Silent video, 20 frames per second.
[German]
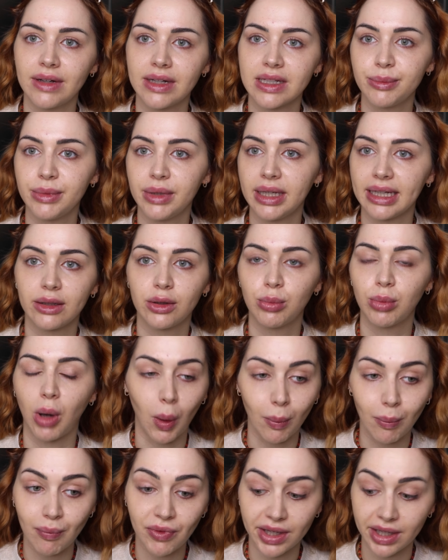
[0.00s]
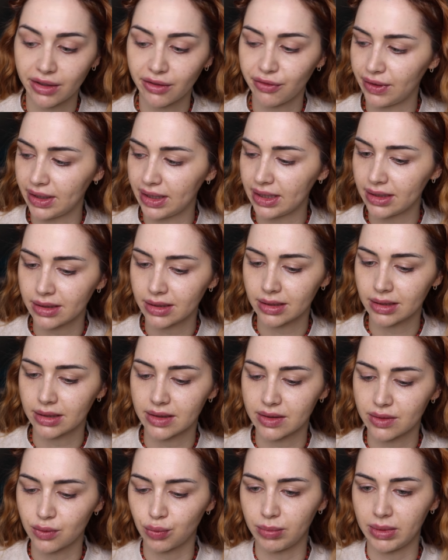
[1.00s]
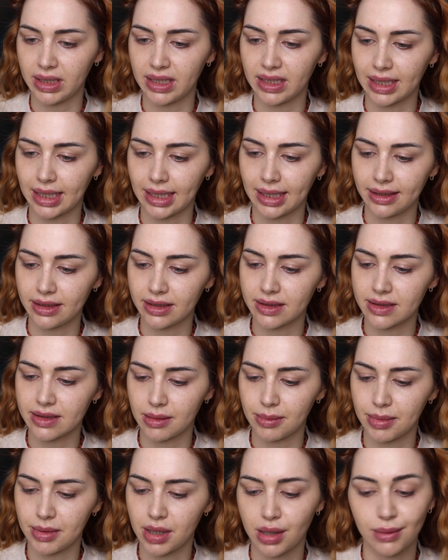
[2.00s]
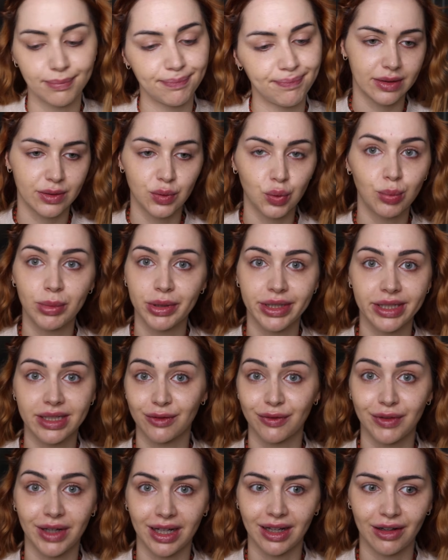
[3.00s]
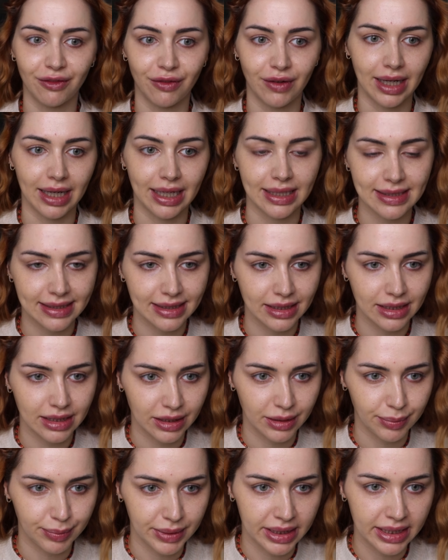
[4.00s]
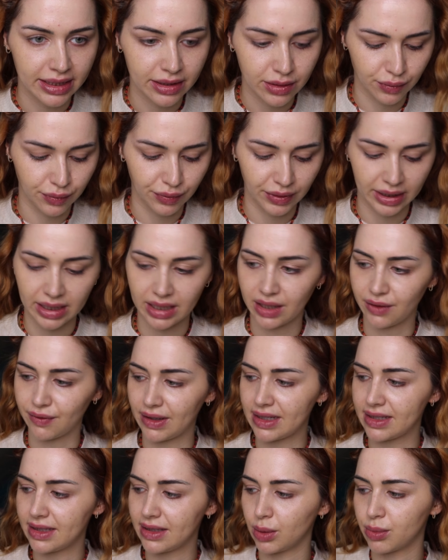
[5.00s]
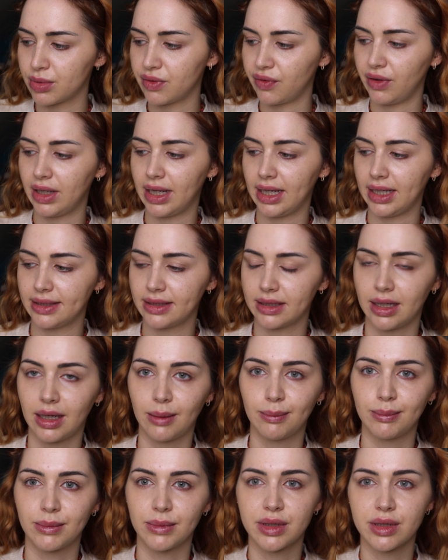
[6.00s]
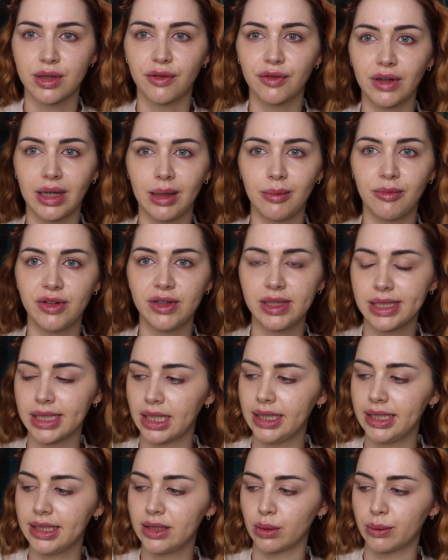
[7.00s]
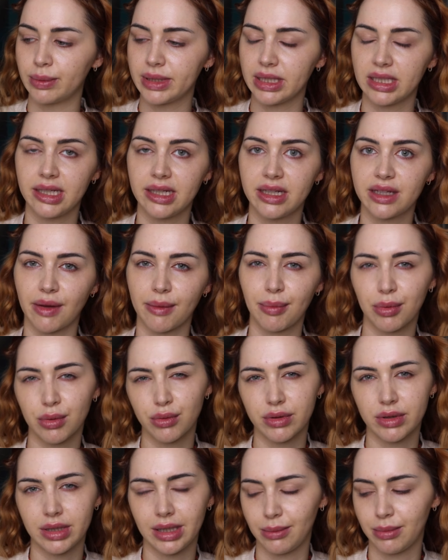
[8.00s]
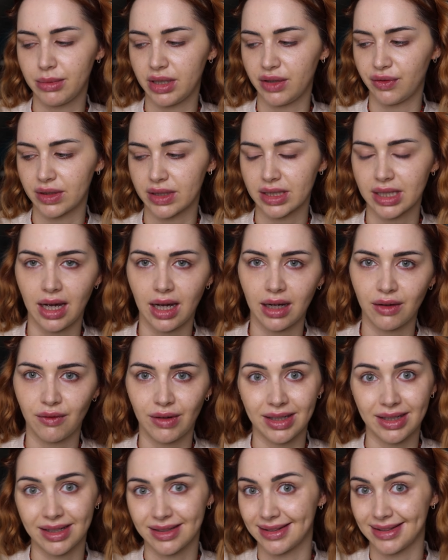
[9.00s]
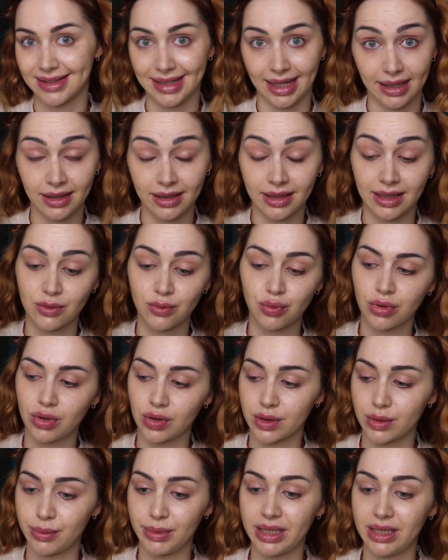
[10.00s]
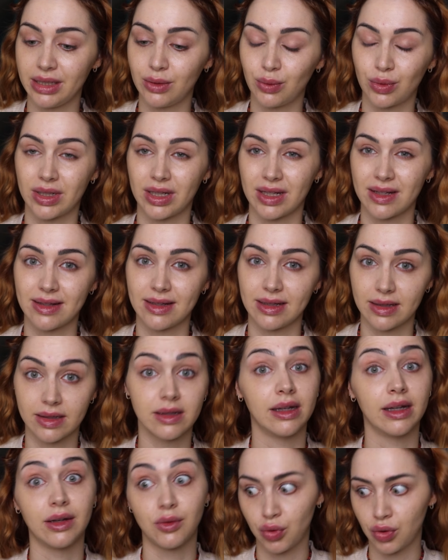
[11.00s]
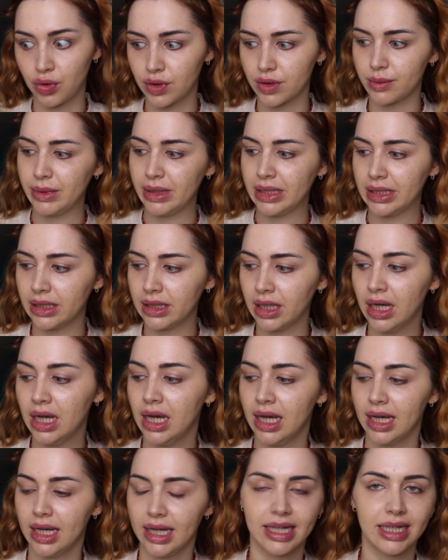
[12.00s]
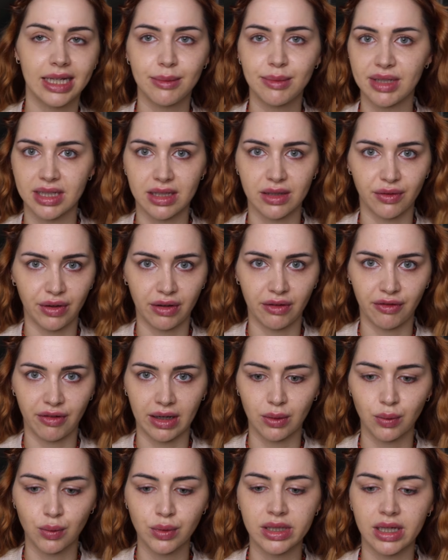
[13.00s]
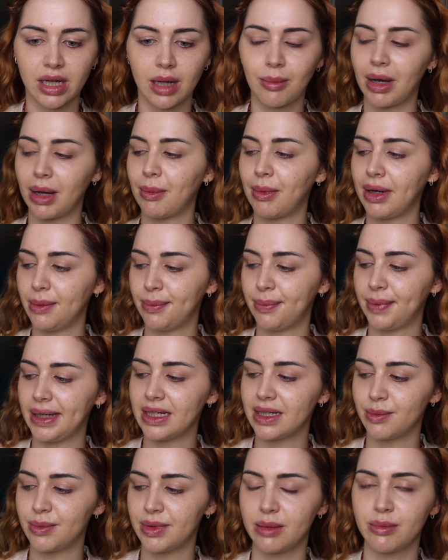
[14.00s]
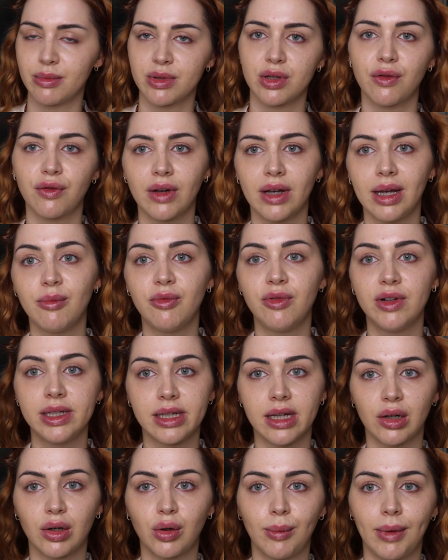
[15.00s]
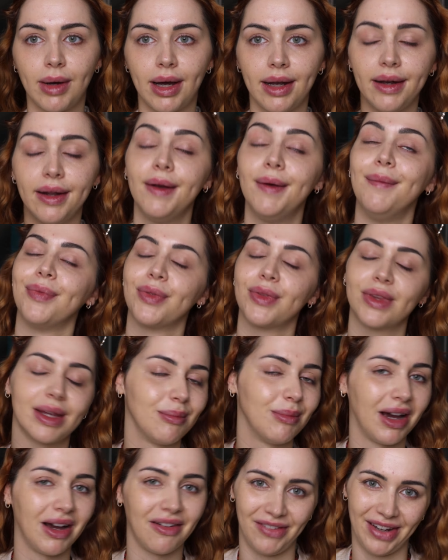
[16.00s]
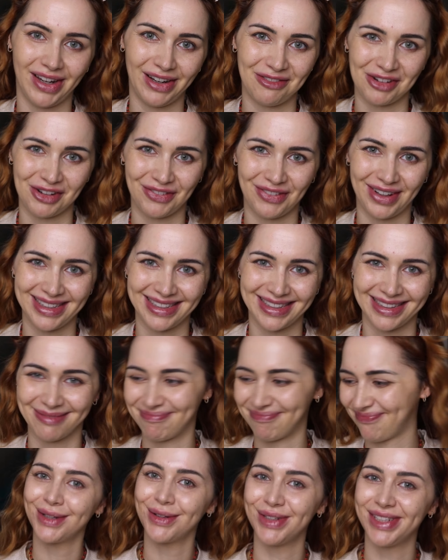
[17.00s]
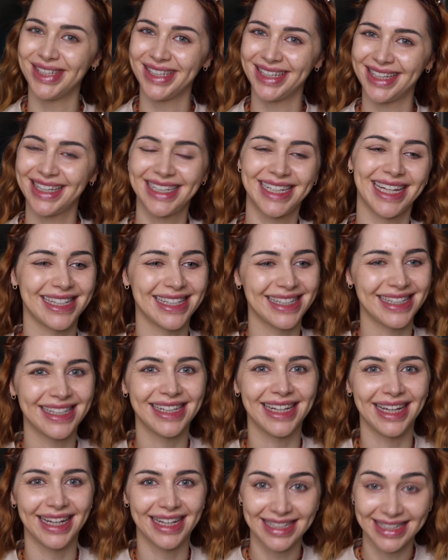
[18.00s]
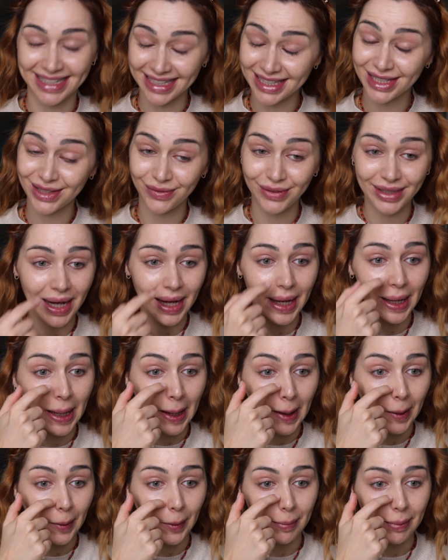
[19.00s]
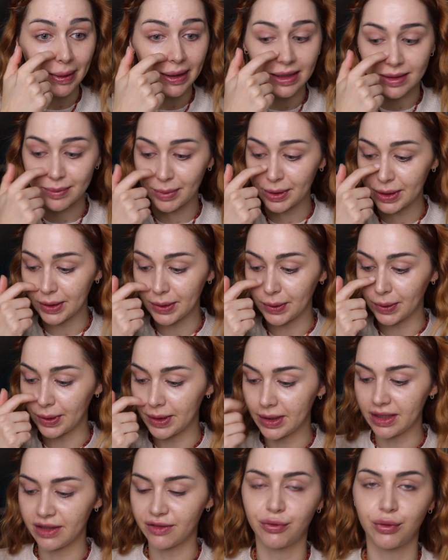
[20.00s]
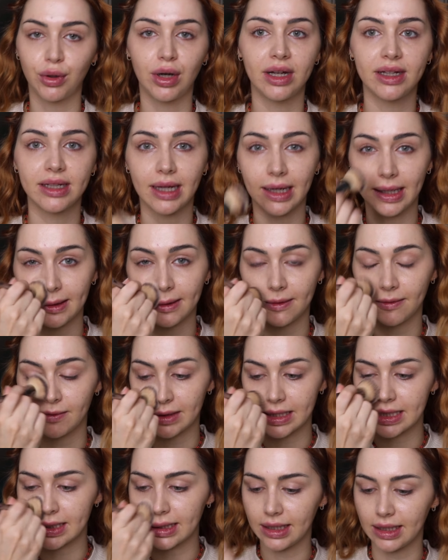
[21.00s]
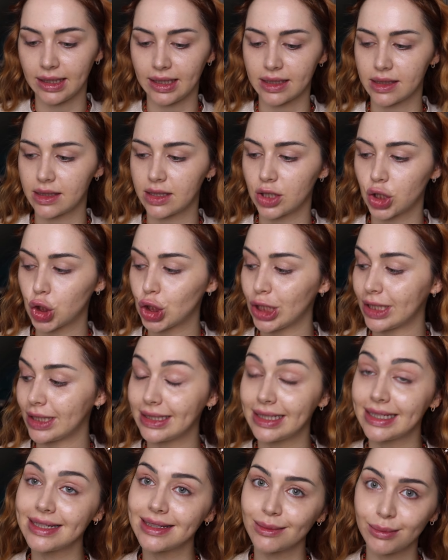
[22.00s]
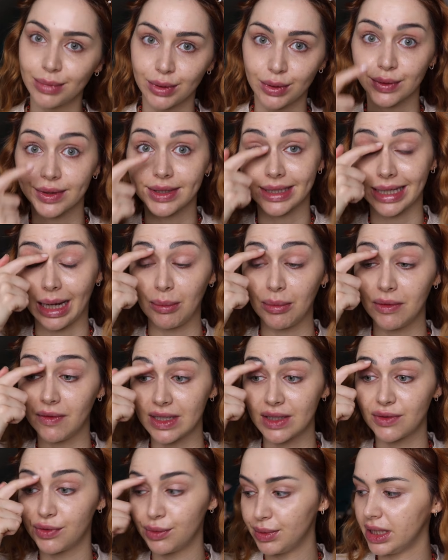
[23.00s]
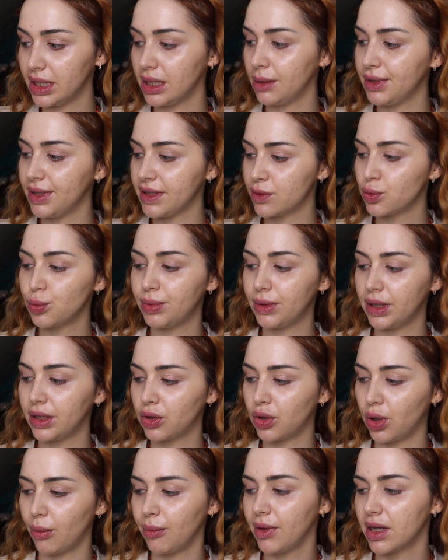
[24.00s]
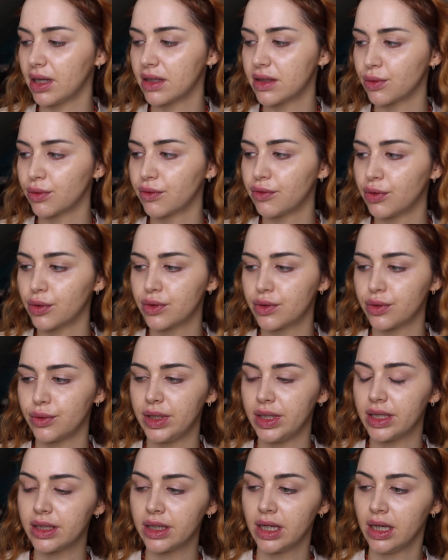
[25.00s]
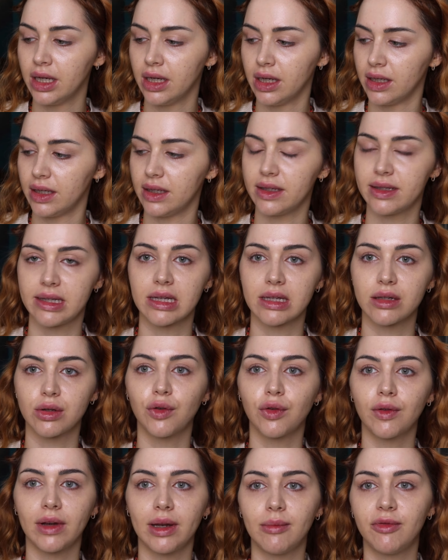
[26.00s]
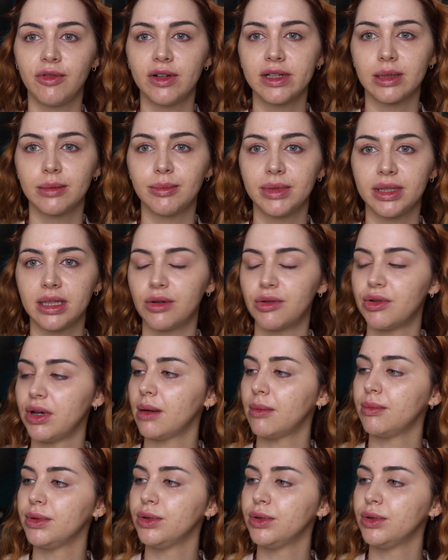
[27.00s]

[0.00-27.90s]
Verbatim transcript: weil es mir echt überhaupt nicht gefällt. Das tut mir echt leid jetzt, aber so möchte ich es auf gar keinen Fall lassen. Ich bin nicht zufrieden. Ich weiß nicht, ob es vielleicht am Softglam-Filter liegt, ob sich die zwei Produkte eben nicht vertragen, weil das ist keine Naturkosmetik und das ist Naturkosmetik. Ich nehme es jetzt auf jeden Fall runter, mache meine Base mit dem Softglam-Filter nochmal und dann machen wir einfach weiter. Gut, das äh, sitzt wieder. Übrigens möchte ich euch nicht vorenthalten, was ich jetzt stattdessen benutzt habe, was für mich nämlich super in Kombination funktioniert, ist der Soft Glam Filter mit der Rare